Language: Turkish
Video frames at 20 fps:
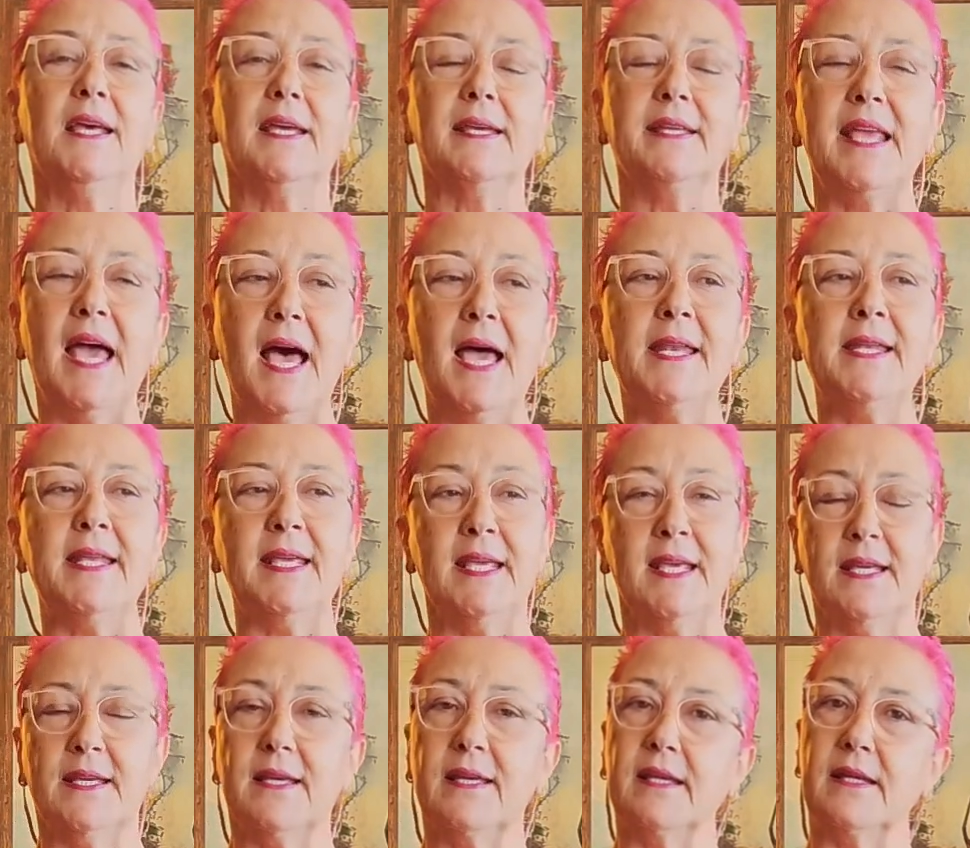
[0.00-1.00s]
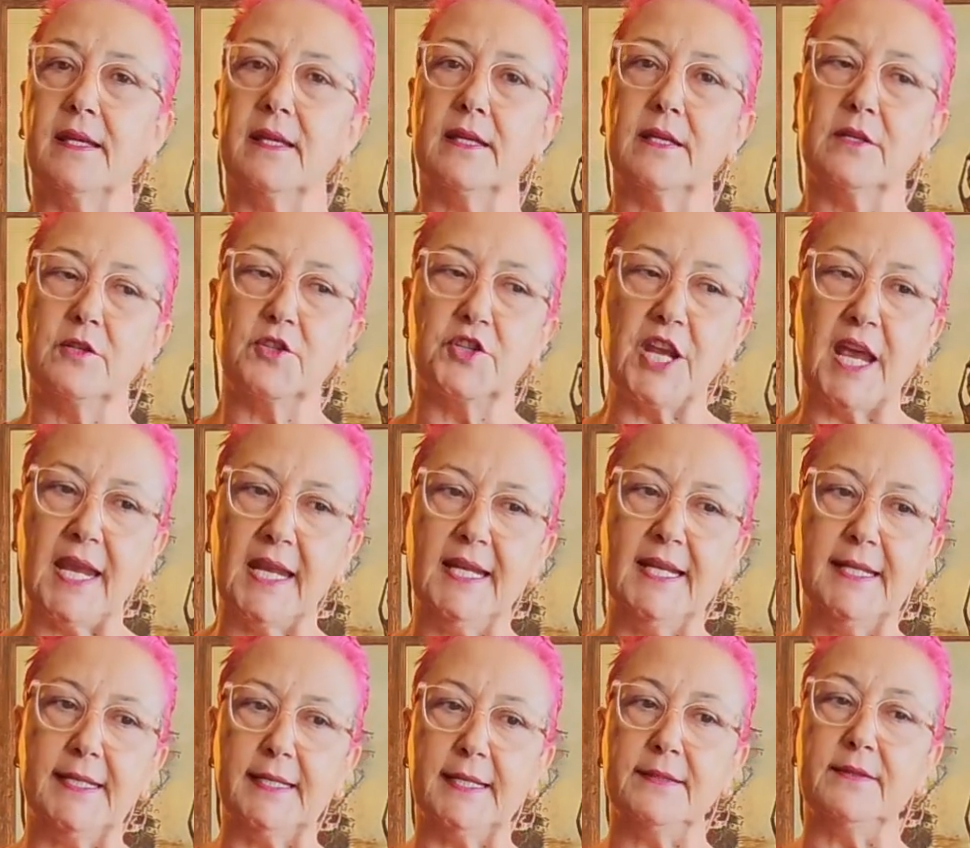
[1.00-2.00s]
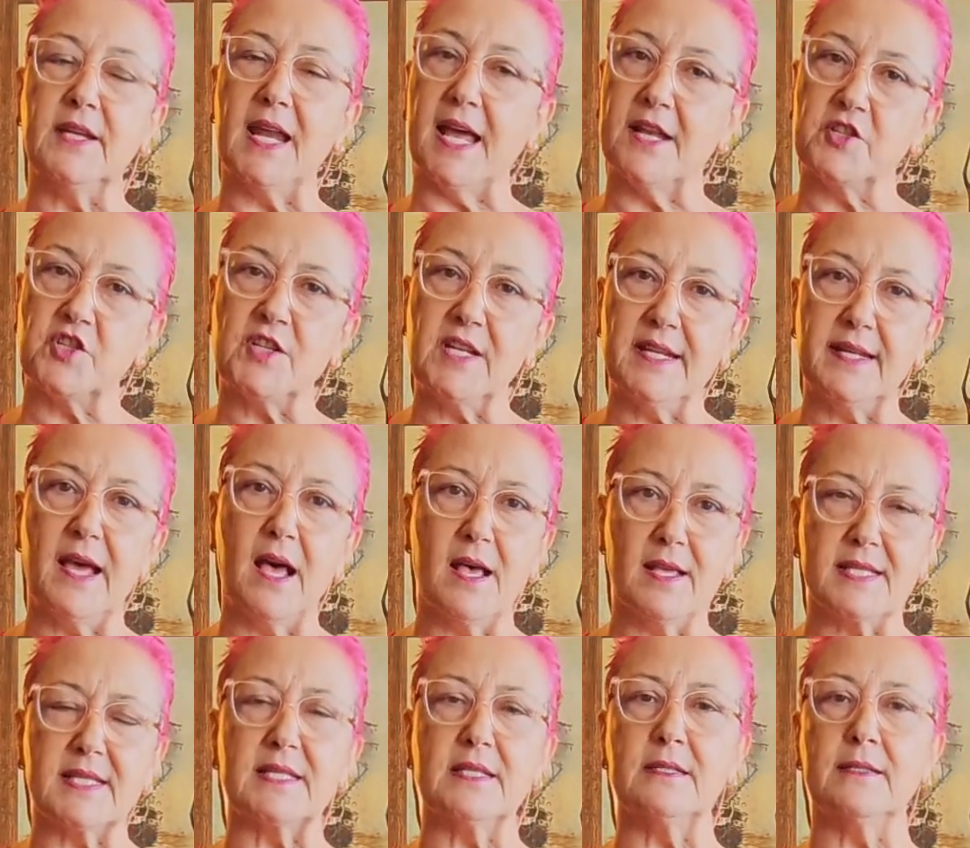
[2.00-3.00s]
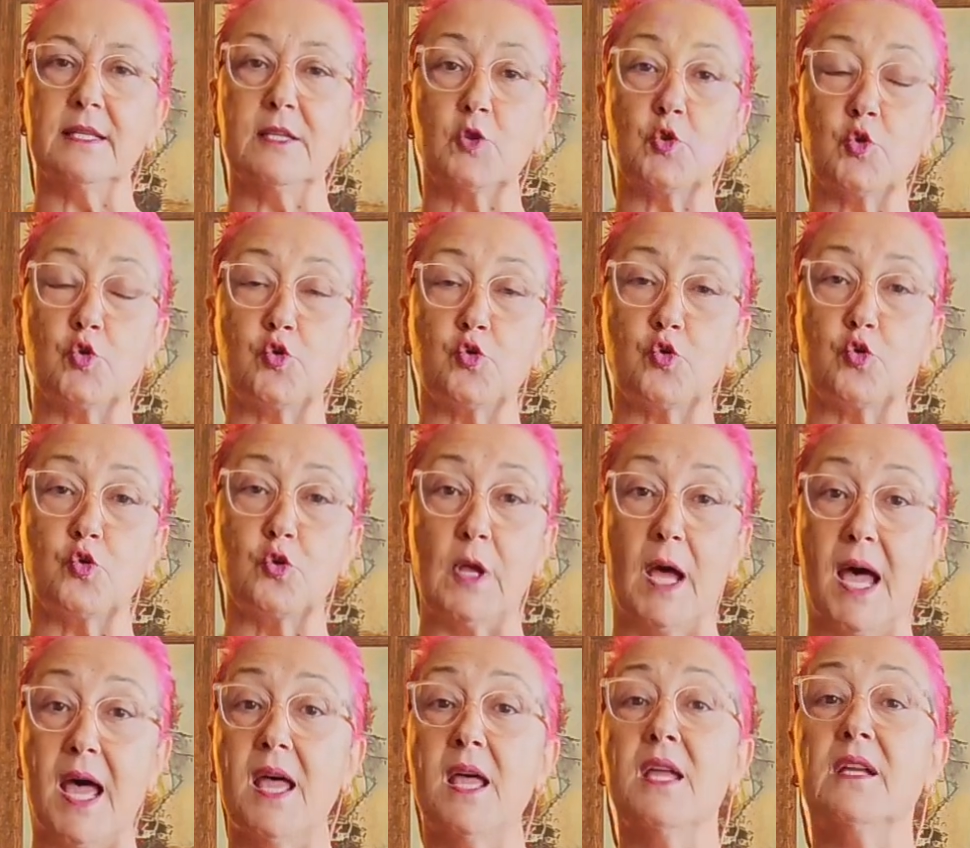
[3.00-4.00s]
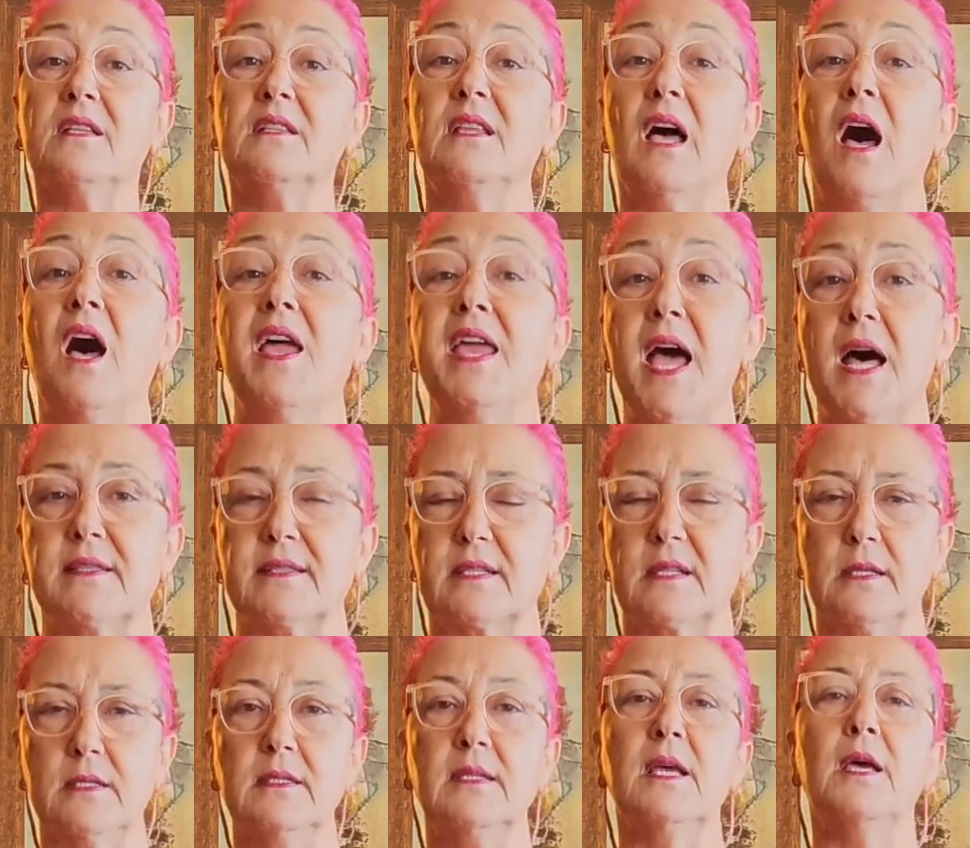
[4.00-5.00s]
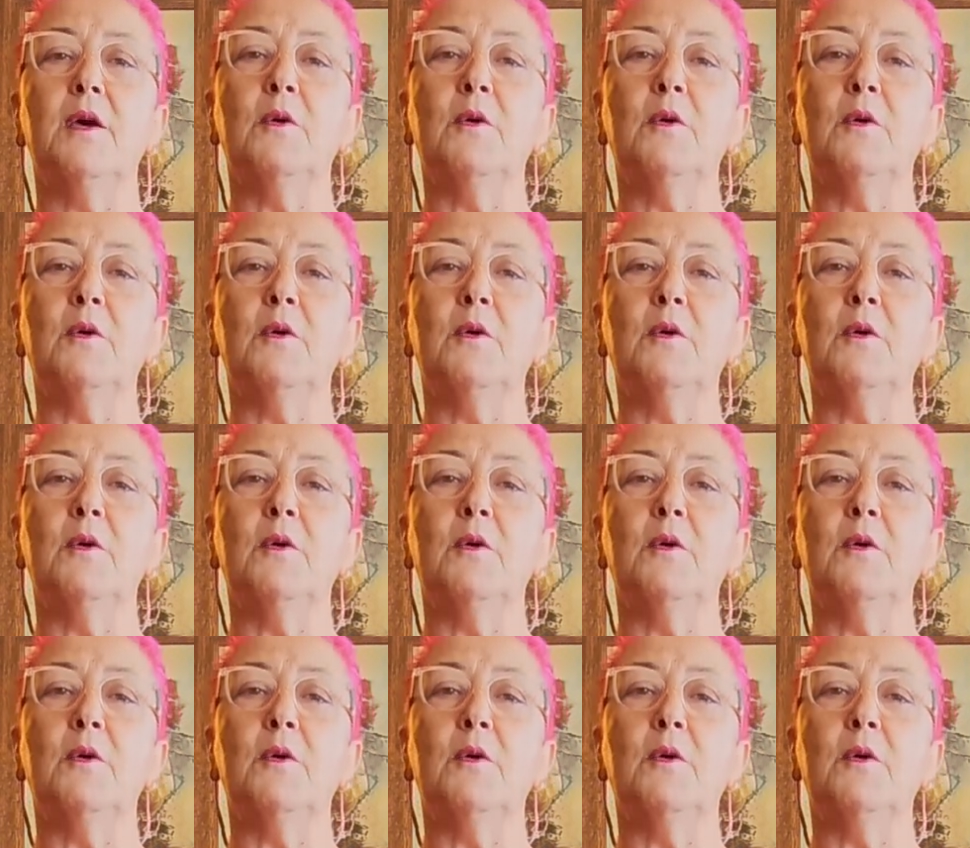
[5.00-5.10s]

Yani e, şeyleri, dirençleri aslında susuzluğa daha yatkın.